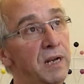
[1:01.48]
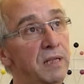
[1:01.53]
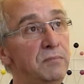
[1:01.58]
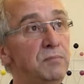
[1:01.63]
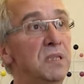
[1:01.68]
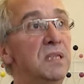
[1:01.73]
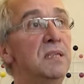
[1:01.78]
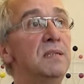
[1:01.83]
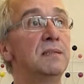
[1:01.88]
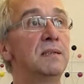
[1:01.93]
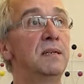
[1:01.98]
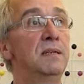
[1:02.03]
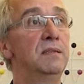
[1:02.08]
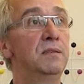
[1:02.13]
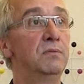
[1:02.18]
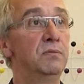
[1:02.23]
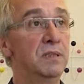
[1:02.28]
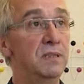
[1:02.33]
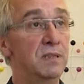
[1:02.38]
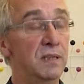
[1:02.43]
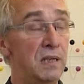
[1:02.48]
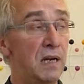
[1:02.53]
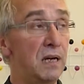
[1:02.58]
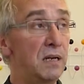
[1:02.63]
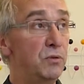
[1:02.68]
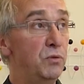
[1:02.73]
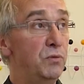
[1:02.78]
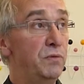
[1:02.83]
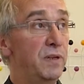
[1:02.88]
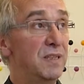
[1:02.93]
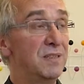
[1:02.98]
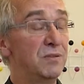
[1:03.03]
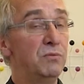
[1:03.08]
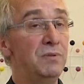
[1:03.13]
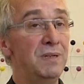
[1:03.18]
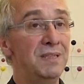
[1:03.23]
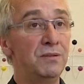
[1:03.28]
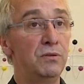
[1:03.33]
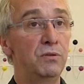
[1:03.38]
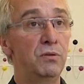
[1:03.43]
à l'administration, etc., de
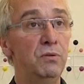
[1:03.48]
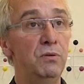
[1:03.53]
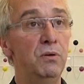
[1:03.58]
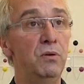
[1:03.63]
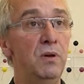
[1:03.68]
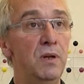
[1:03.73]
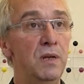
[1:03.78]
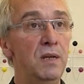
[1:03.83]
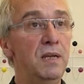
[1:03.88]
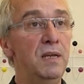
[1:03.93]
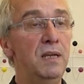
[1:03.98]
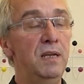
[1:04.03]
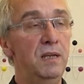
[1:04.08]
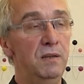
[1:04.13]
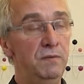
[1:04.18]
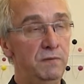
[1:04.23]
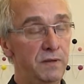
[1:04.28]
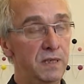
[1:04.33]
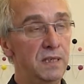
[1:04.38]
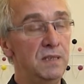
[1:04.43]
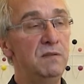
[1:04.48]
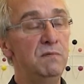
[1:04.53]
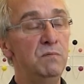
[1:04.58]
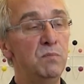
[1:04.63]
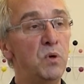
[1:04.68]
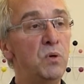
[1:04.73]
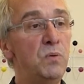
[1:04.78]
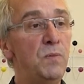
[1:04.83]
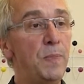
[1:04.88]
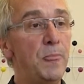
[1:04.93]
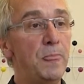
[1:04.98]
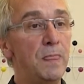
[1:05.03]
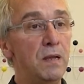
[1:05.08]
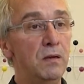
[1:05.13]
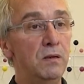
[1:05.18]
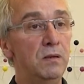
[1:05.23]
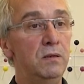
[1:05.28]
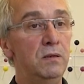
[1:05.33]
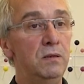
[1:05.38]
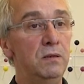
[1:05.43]
façon à ce que, effectivement,
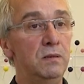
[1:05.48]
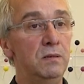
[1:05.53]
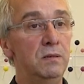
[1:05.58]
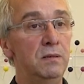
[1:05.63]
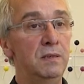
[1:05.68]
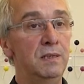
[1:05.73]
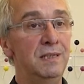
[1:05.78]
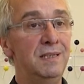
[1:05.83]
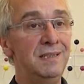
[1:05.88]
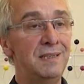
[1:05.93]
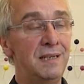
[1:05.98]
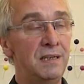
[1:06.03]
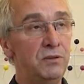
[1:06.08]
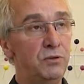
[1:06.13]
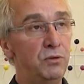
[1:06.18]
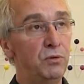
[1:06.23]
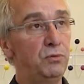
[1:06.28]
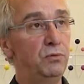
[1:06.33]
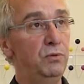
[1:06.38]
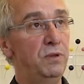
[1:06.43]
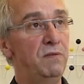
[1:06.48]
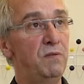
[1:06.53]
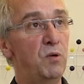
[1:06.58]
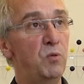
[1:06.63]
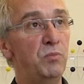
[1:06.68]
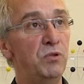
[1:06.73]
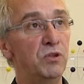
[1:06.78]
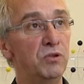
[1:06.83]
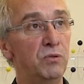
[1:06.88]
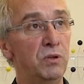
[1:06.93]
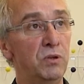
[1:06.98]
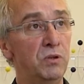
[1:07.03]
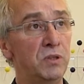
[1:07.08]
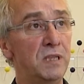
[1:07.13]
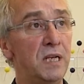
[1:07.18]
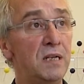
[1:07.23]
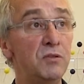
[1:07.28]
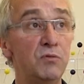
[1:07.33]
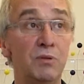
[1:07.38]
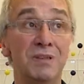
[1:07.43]
les acteurs du développement
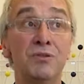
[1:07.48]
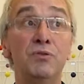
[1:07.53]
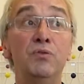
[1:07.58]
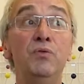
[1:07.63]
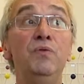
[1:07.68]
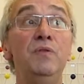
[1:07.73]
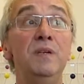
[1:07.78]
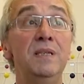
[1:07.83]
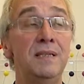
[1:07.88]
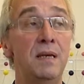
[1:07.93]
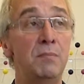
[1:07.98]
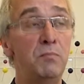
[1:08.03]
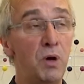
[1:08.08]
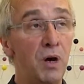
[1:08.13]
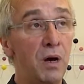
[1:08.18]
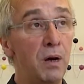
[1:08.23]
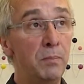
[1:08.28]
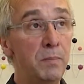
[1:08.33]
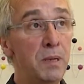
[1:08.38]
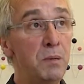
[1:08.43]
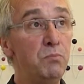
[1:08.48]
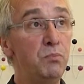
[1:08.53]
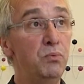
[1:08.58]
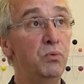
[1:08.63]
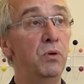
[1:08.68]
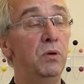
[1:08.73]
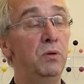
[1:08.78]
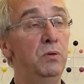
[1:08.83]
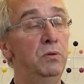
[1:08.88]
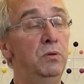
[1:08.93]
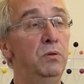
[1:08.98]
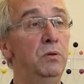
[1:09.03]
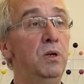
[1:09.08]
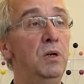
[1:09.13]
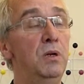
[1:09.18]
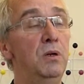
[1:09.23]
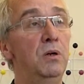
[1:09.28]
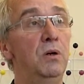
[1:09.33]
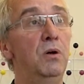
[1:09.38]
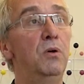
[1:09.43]
social soient suffisamment armés pour
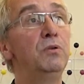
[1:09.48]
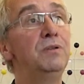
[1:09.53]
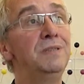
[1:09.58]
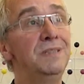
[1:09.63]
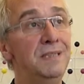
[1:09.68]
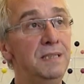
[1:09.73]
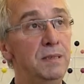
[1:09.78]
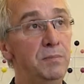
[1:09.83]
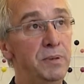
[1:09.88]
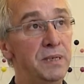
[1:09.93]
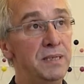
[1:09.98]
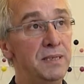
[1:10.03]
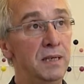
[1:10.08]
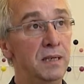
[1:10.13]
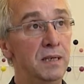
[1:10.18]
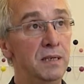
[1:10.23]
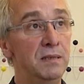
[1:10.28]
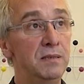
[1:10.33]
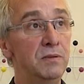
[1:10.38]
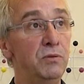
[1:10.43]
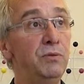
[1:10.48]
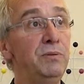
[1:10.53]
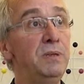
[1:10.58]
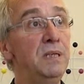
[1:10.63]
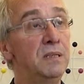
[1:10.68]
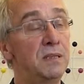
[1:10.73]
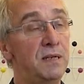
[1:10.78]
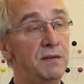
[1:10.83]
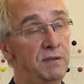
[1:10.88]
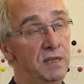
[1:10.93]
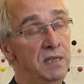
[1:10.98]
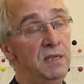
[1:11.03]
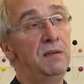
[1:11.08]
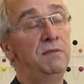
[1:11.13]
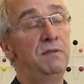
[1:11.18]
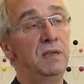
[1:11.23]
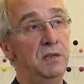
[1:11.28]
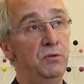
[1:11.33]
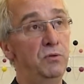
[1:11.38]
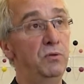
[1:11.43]
anticiper ces questions et travailler
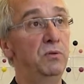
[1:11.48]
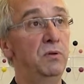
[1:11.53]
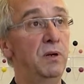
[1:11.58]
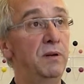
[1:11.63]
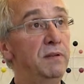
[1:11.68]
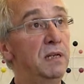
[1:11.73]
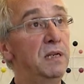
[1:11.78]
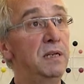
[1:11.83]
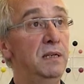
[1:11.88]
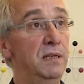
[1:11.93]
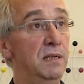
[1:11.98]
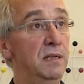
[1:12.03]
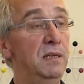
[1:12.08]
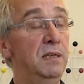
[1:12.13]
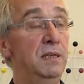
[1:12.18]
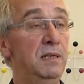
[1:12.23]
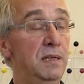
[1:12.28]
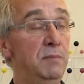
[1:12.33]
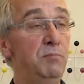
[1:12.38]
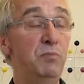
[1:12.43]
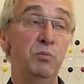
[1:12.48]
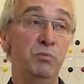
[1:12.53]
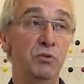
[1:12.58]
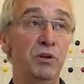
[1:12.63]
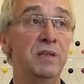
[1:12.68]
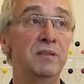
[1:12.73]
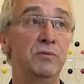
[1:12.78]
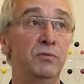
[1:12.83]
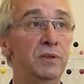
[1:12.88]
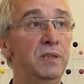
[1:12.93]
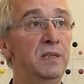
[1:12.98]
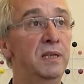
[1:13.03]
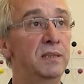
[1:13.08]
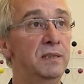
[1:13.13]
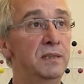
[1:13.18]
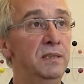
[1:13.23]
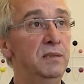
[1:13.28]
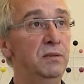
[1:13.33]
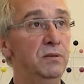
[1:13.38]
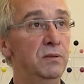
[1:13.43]
avec, les, les, populations des
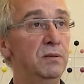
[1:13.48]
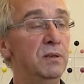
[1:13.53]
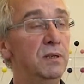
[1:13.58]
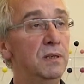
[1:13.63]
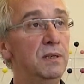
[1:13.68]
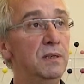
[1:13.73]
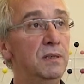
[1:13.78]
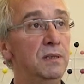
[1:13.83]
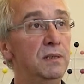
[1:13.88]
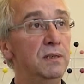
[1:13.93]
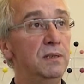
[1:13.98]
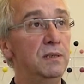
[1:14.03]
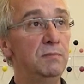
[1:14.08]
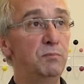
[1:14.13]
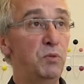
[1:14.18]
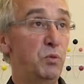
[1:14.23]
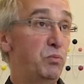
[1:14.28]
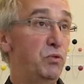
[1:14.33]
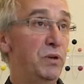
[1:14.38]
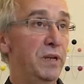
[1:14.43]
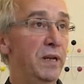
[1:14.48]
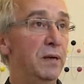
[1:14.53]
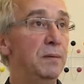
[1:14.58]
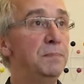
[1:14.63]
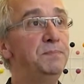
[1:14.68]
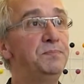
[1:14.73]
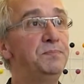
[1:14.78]
quartiers populaires.